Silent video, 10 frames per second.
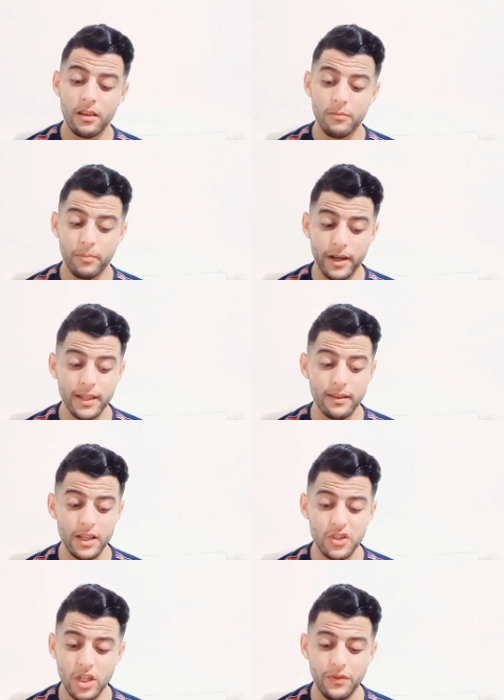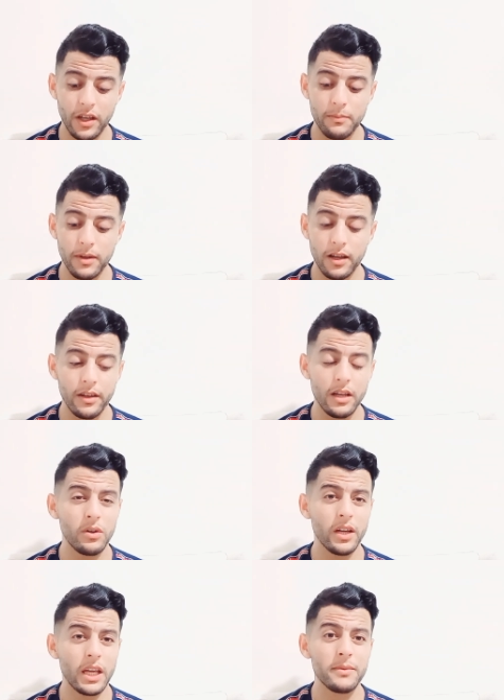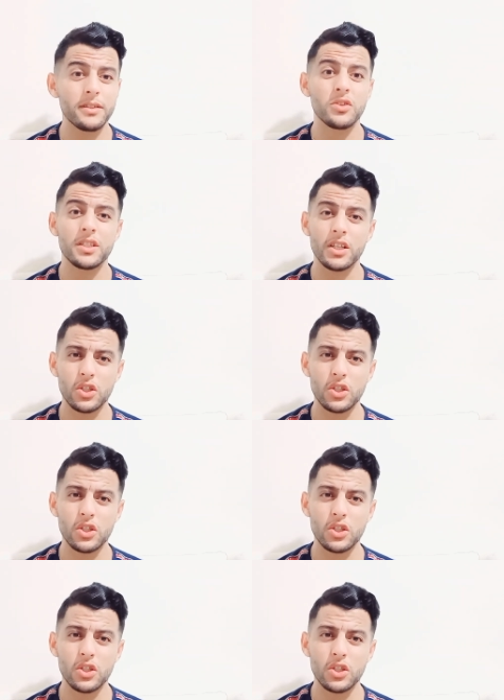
مريض الله يشافيك كما قلنا ولكن ما توسخش